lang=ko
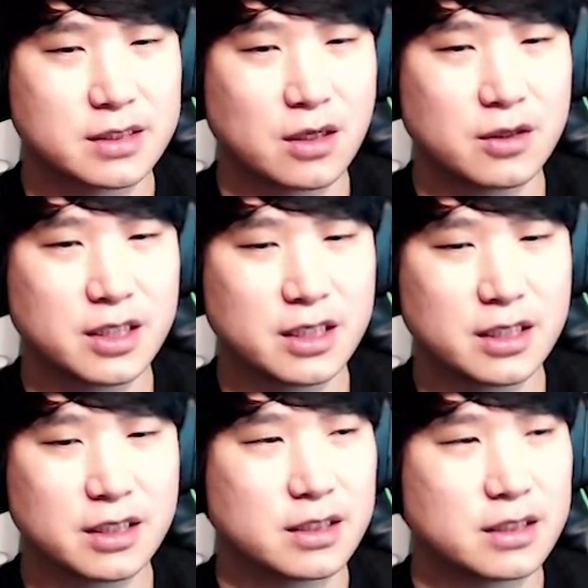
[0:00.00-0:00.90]

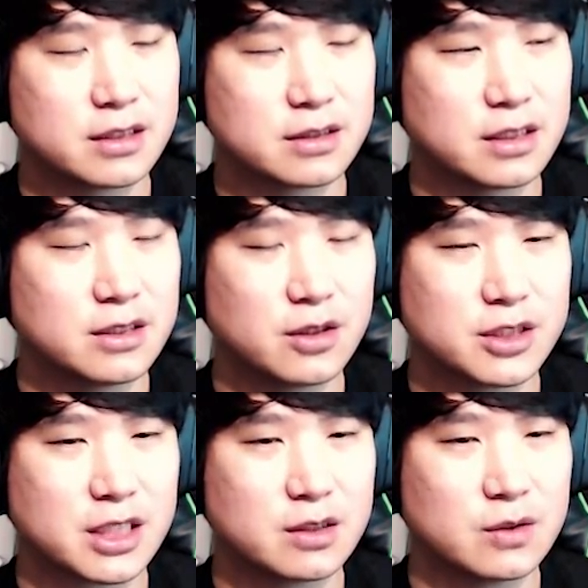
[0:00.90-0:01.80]
써니, 인더
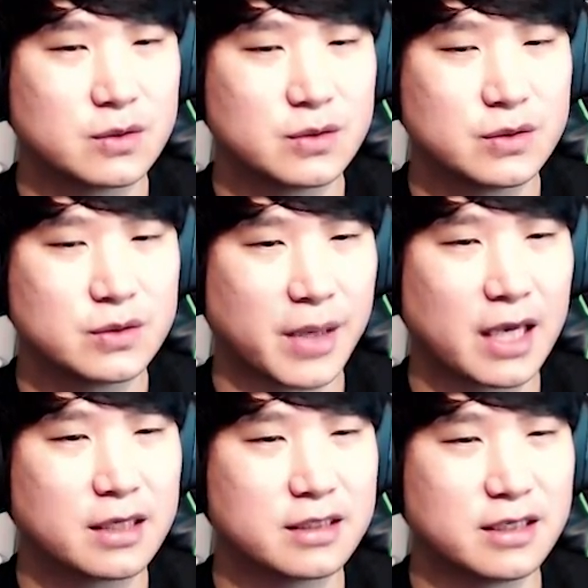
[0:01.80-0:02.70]
섀도우,
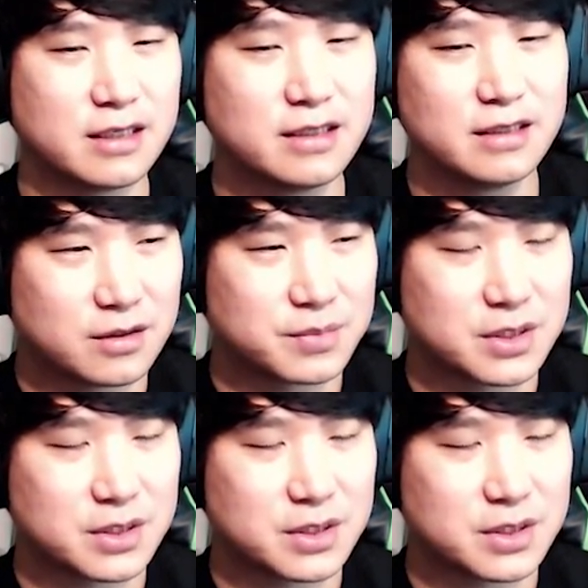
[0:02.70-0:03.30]
팽글, 어,